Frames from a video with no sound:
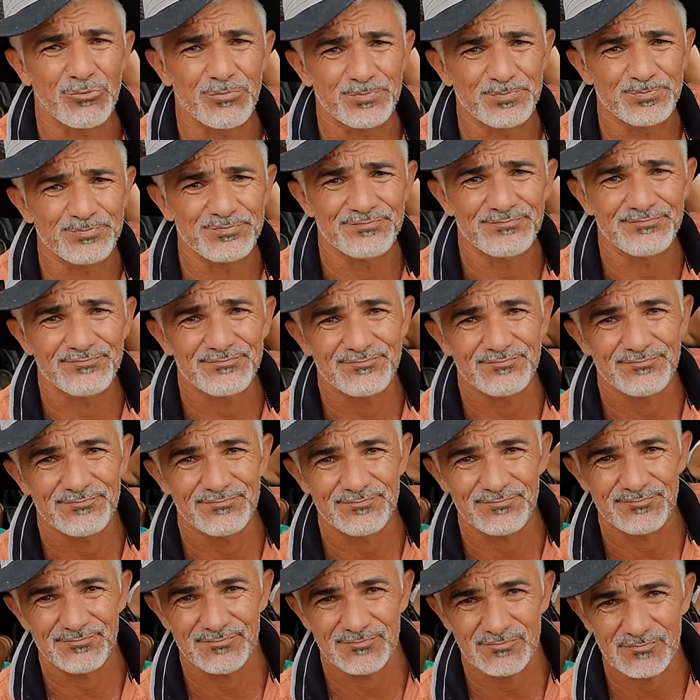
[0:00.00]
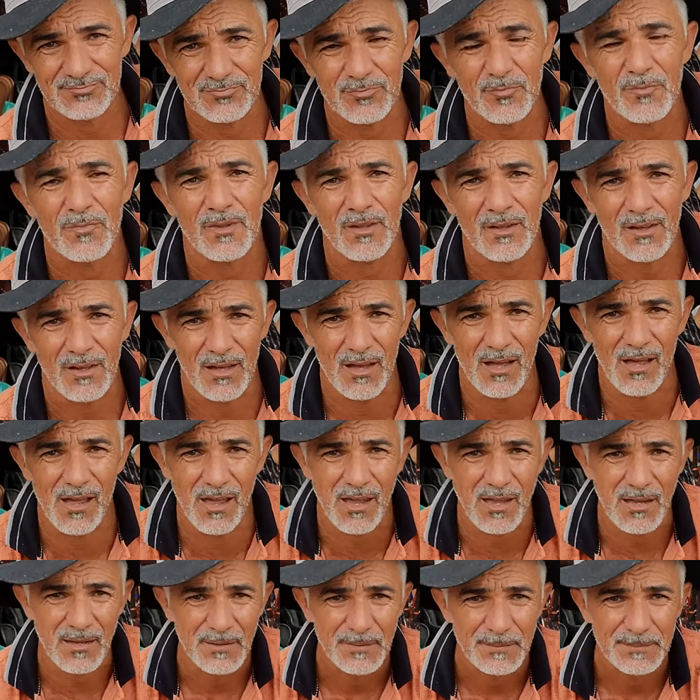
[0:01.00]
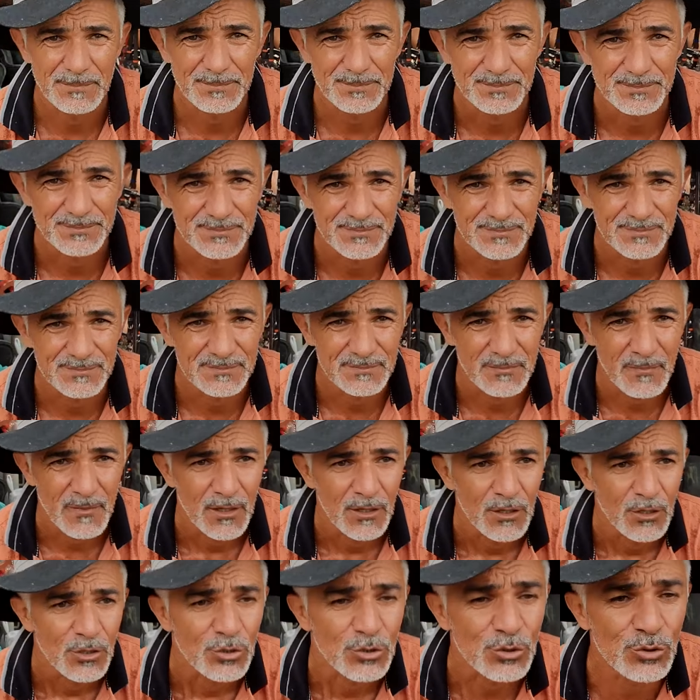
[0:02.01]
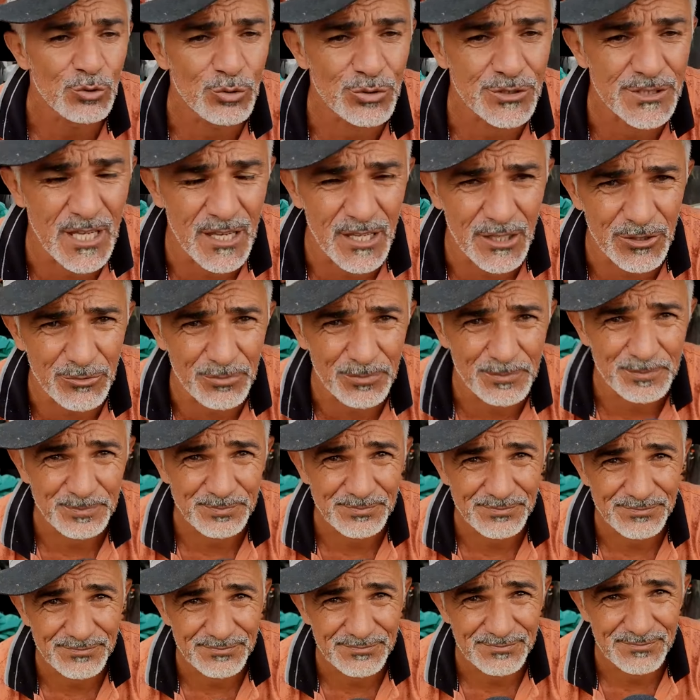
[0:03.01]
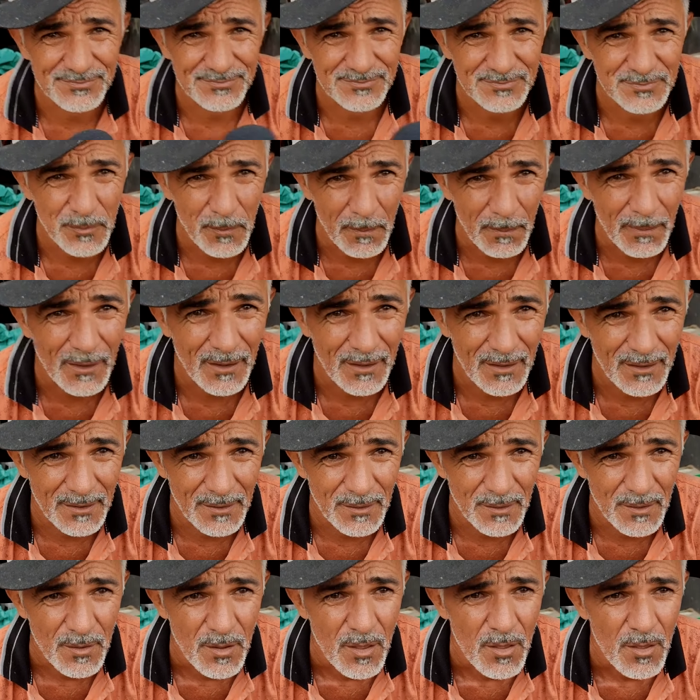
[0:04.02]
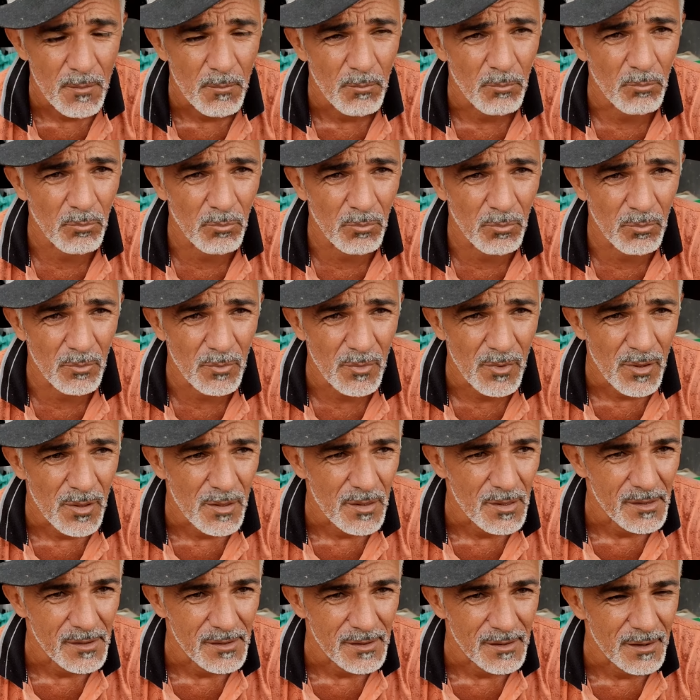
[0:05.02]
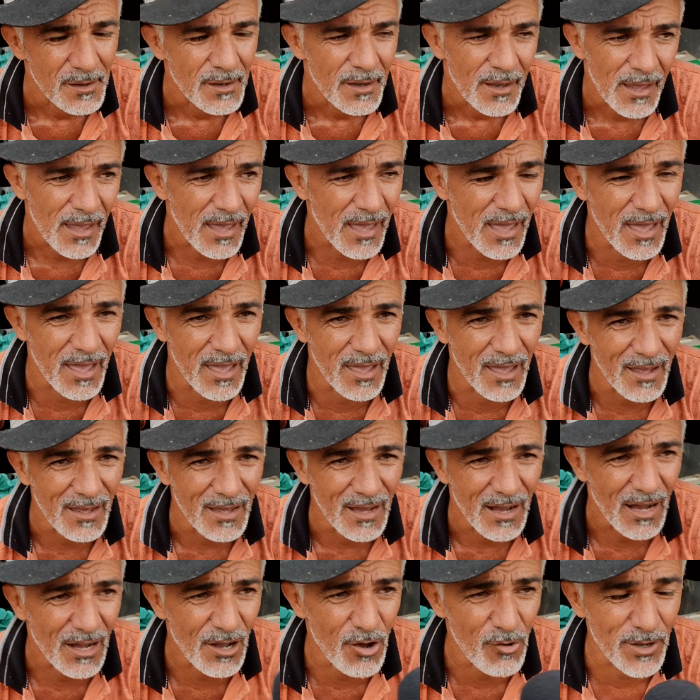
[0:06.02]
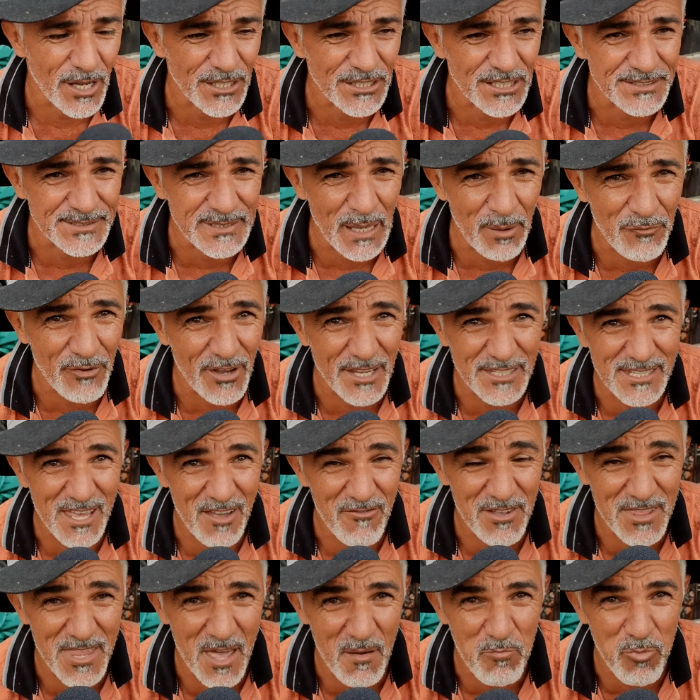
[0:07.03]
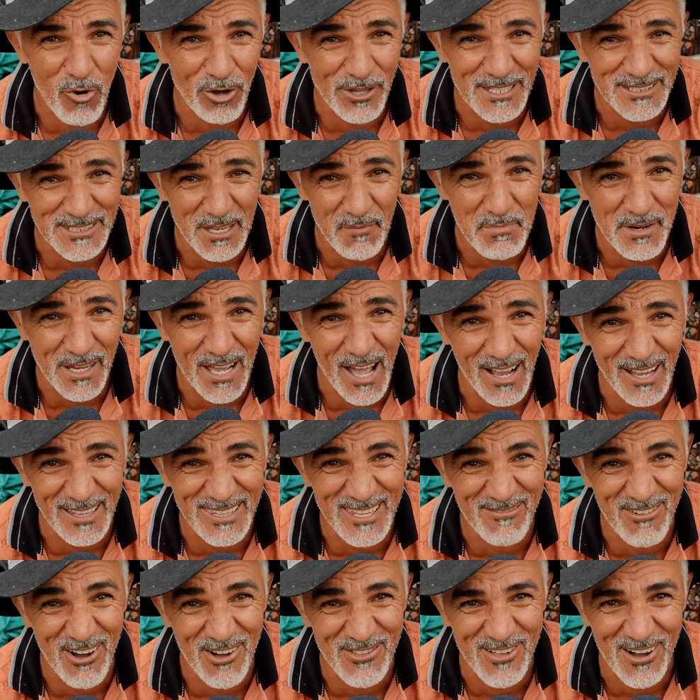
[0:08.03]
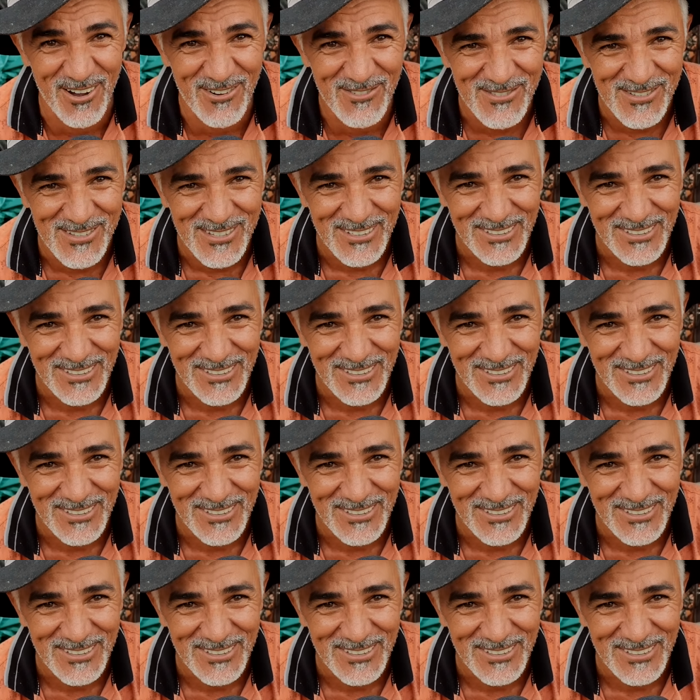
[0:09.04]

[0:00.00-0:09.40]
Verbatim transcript: A partir de 200 conto. É. A partir de? 200. Bom dia pra tu, né? Em pleno carnaval vendendo bode aqui. É. é o que a gente sabe fazer é vender bode. A gente sabe brincar carnaval, não.